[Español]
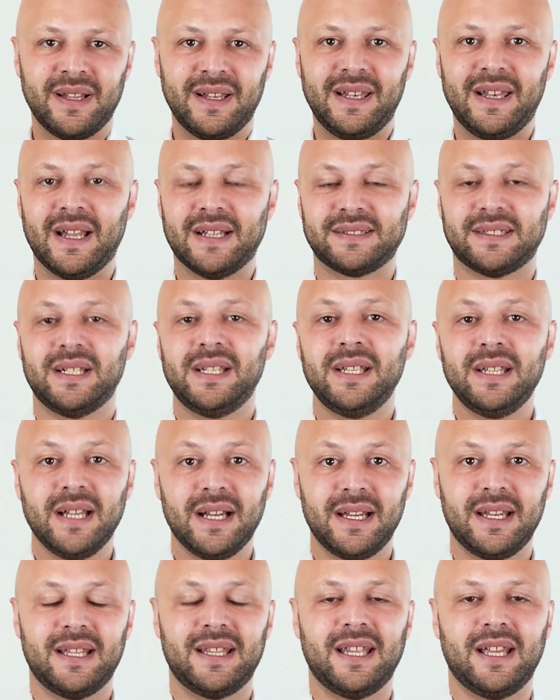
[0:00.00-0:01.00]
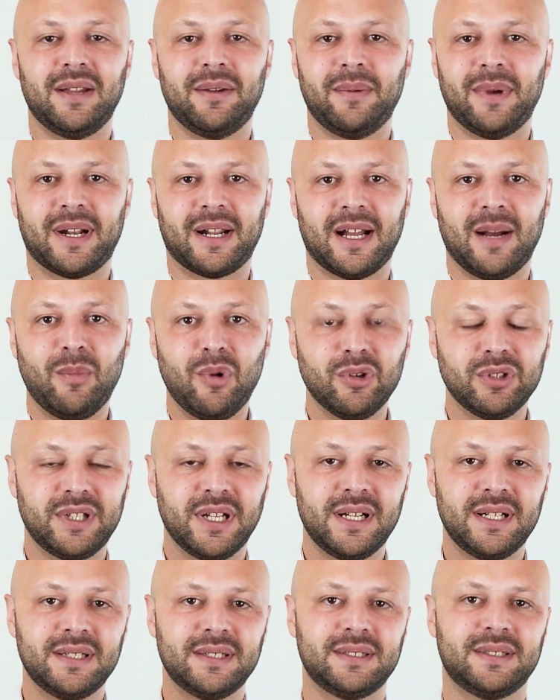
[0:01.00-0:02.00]
La salida es de
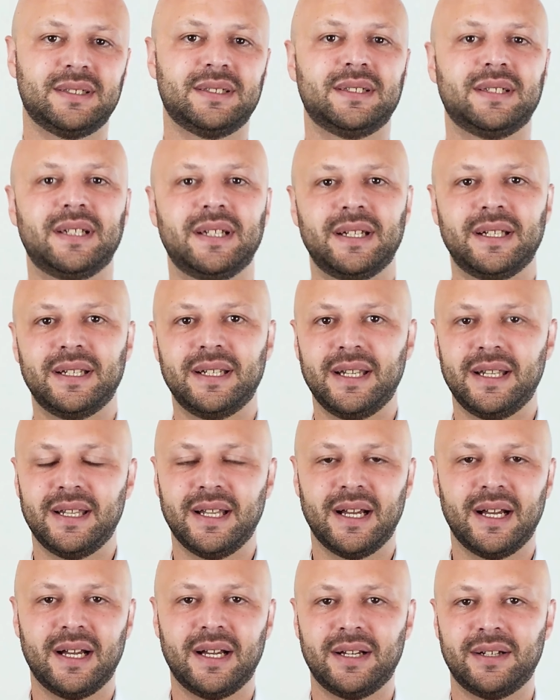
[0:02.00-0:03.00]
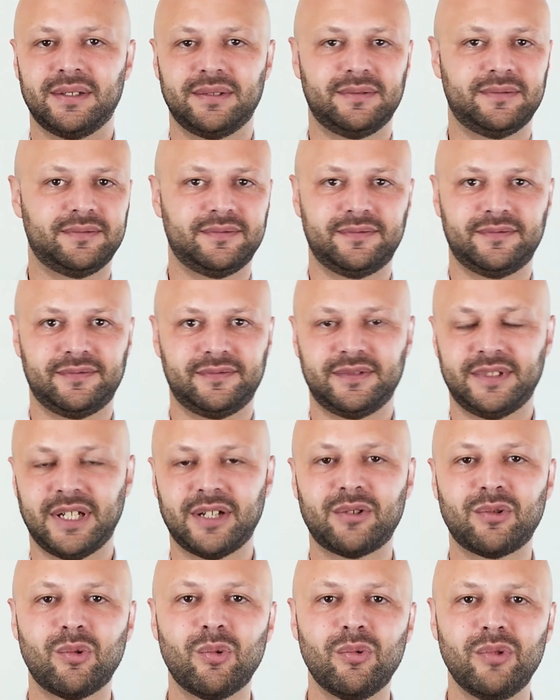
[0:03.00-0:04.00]
bergamota, que le da
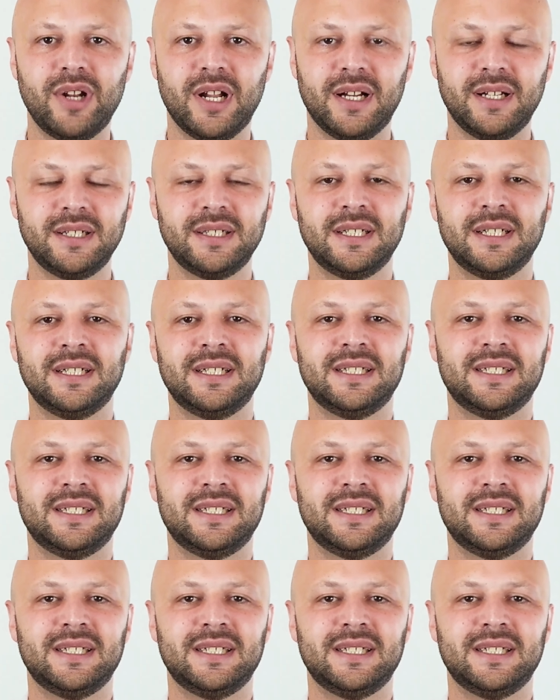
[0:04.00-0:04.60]
frescura.